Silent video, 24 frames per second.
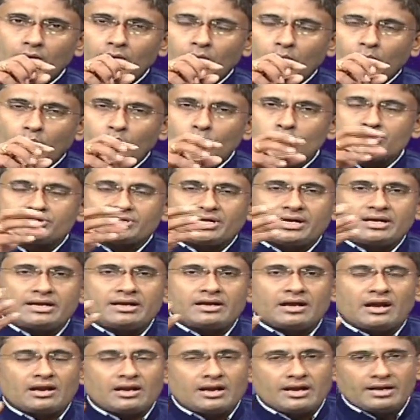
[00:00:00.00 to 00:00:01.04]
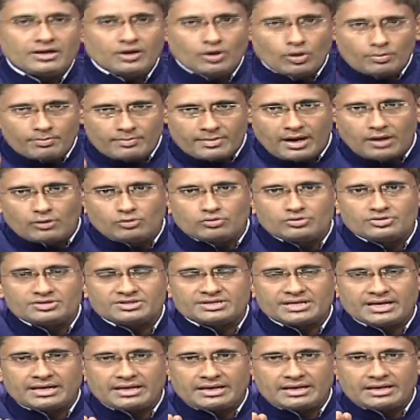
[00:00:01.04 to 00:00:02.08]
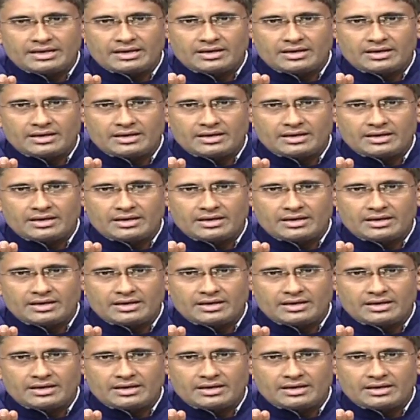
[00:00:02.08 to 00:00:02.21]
অনুষ্ঠানের নানা নিয়মকানুন জেনে